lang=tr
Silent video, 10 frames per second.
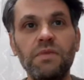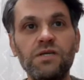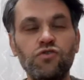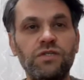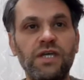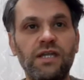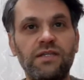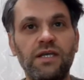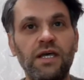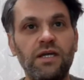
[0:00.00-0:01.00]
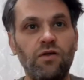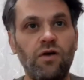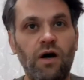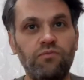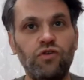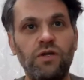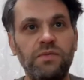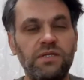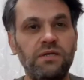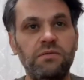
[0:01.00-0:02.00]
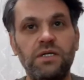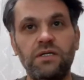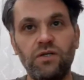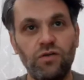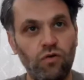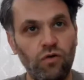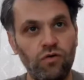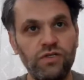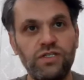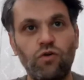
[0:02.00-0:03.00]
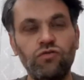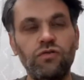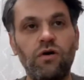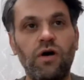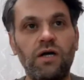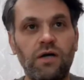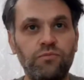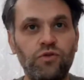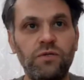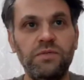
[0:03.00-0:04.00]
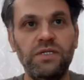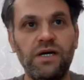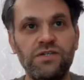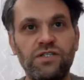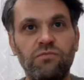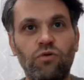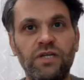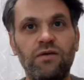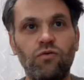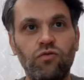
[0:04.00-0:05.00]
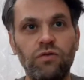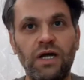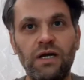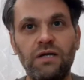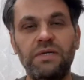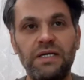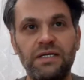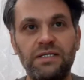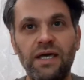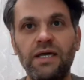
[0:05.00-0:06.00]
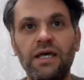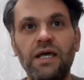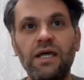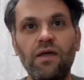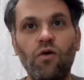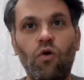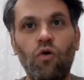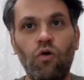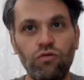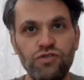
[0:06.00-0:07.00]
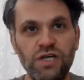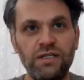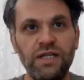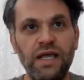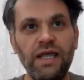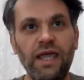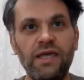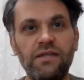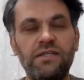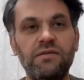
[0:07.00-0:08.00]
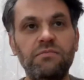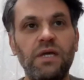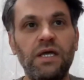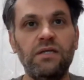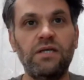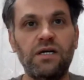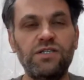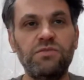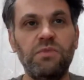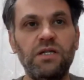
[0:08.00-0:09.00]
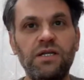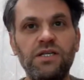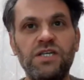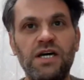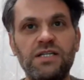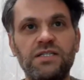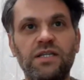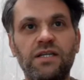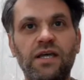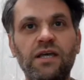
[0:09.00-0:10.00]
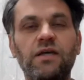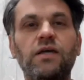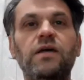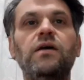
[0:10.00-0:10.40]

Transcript: meşrutiyet e, Abdülhamit'le birlikte o işte onun Abdülhamit'in açtığı modern okullarla birlikte e, o oluşan eğitim tartışmaları içerisinde de